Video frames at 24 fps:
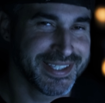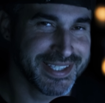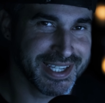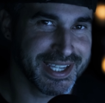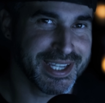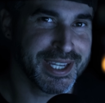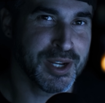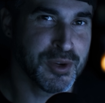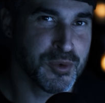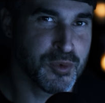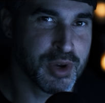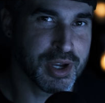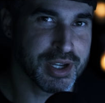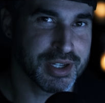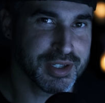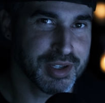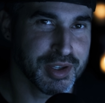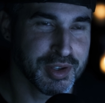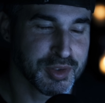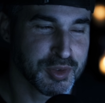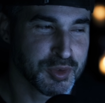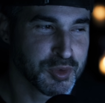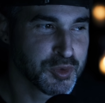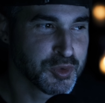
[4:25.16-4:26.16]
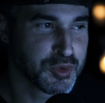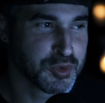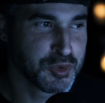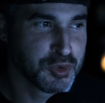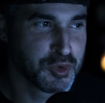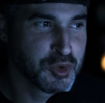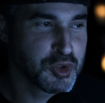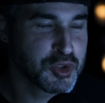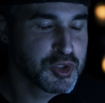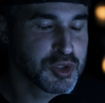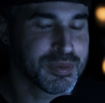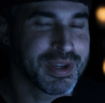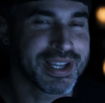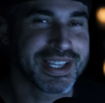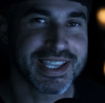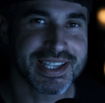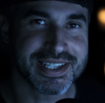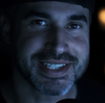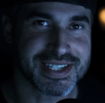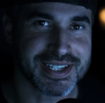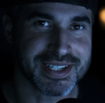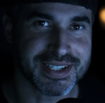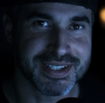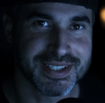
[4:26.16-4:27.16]
très loin de ce
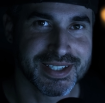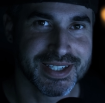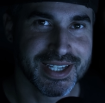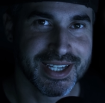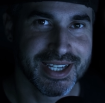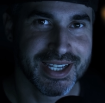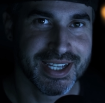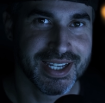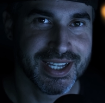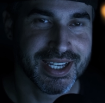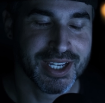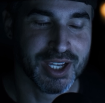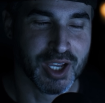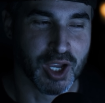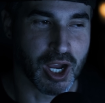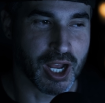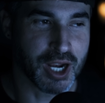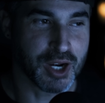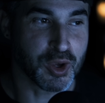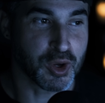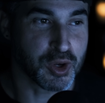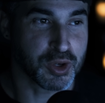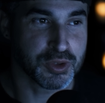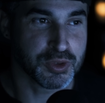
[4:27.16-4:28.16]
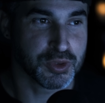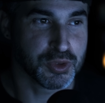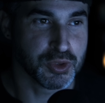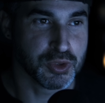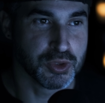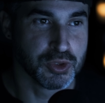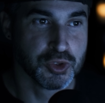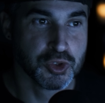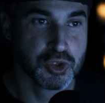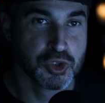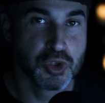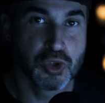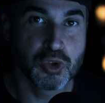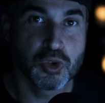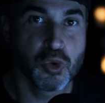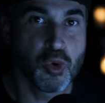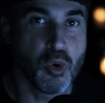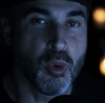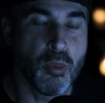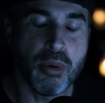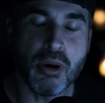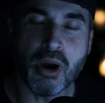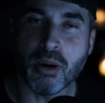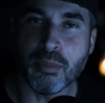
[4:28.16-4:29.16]
magasin. Alors, je ne
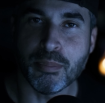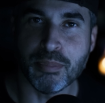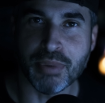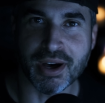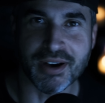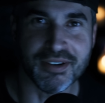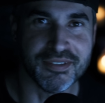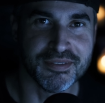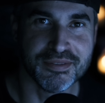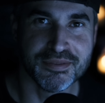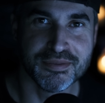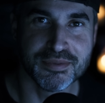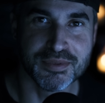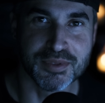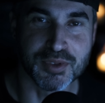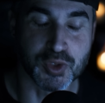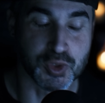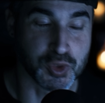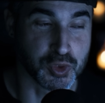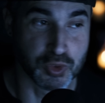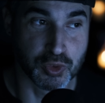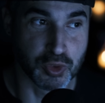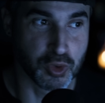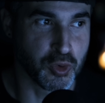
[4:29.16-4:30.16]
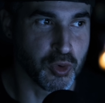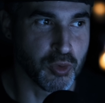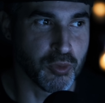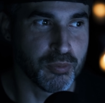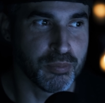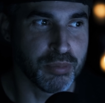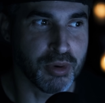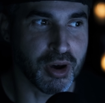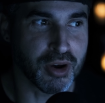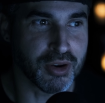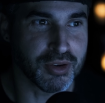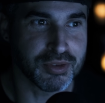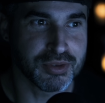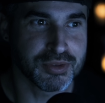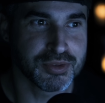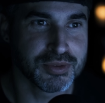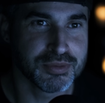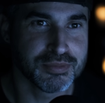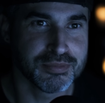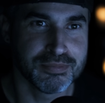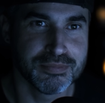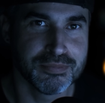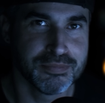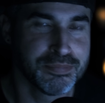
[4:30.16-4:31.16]
comprends pas. Je ne comprends
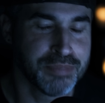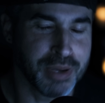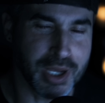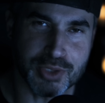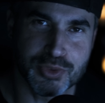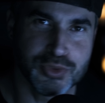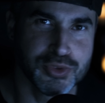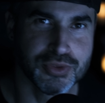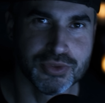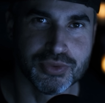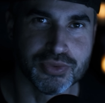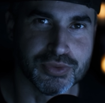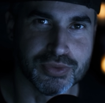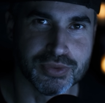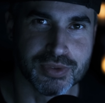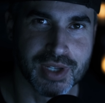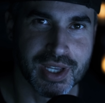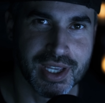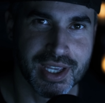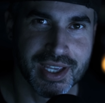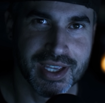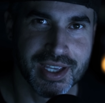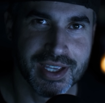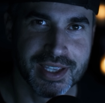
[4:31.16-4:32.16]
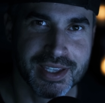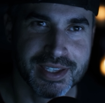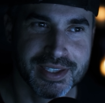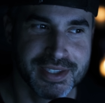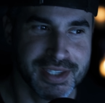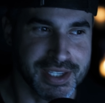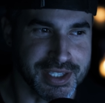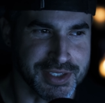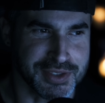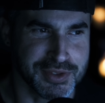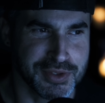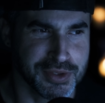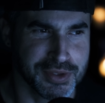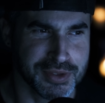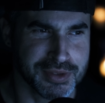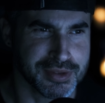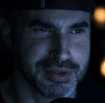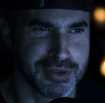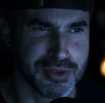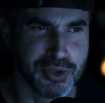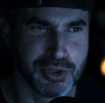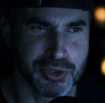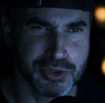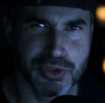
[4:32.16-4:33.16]
pas du tout. Qu'est-ce que
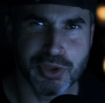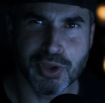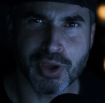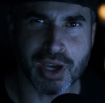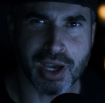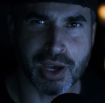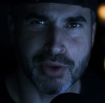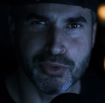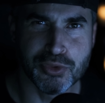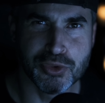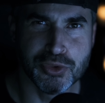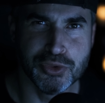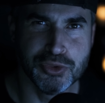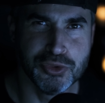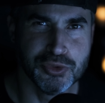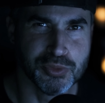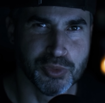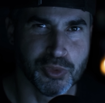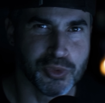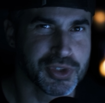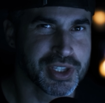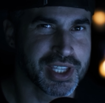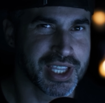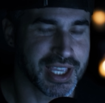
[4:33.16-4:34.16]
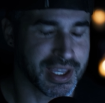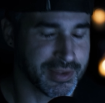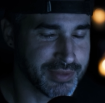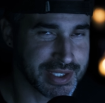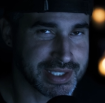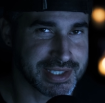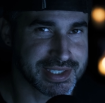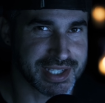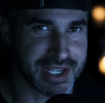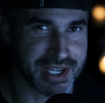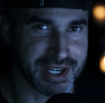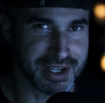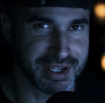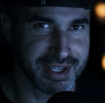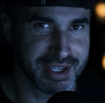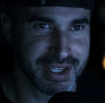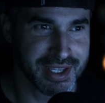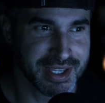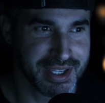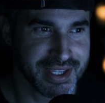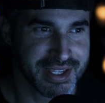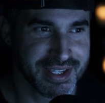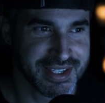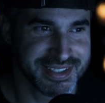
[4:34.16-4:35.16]
l'auteur a voulu nous montrer avec ça
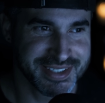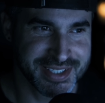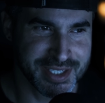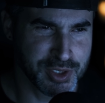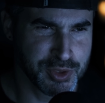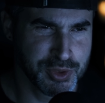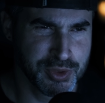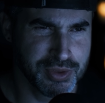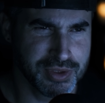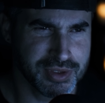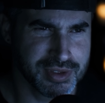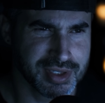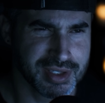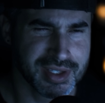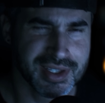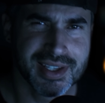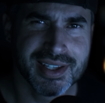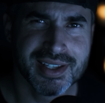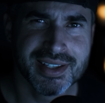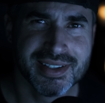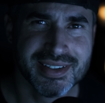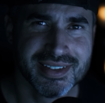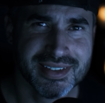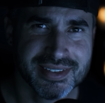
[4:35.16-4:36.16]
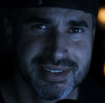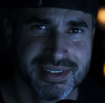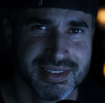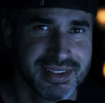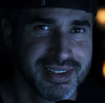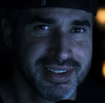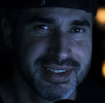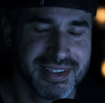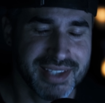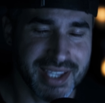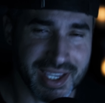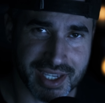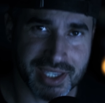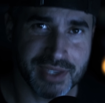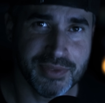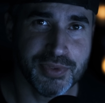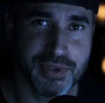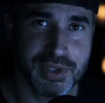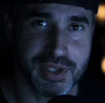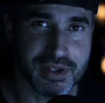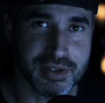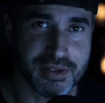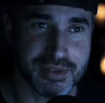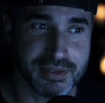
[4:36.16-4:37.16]
C'est juste
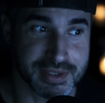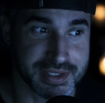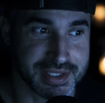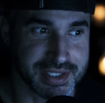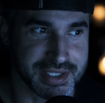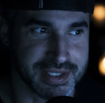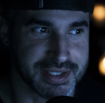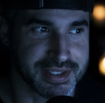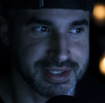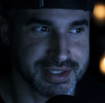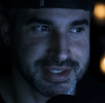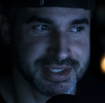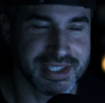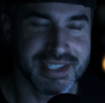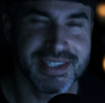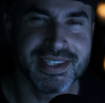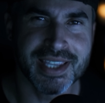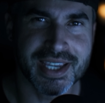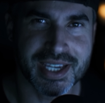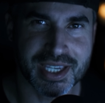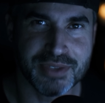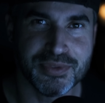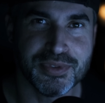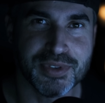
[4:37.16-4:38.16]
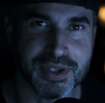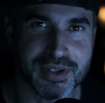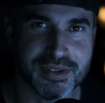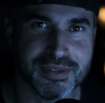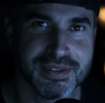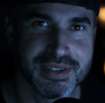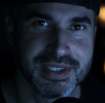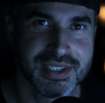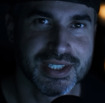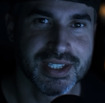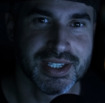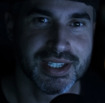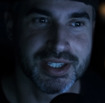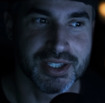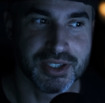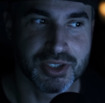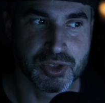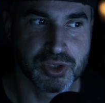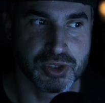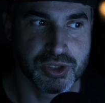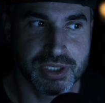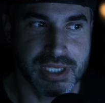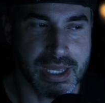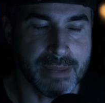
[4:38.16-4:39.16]
terrifiant. C'est terrifiant.
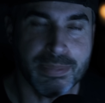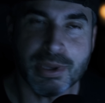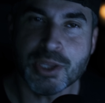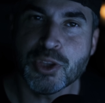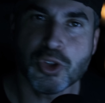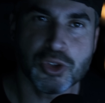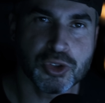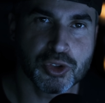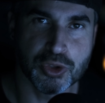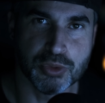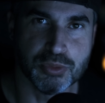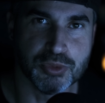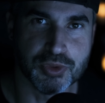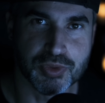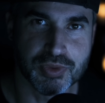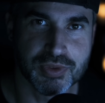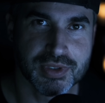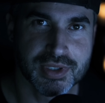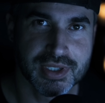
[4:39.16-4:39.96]
Il n'y a pas d'autre mot.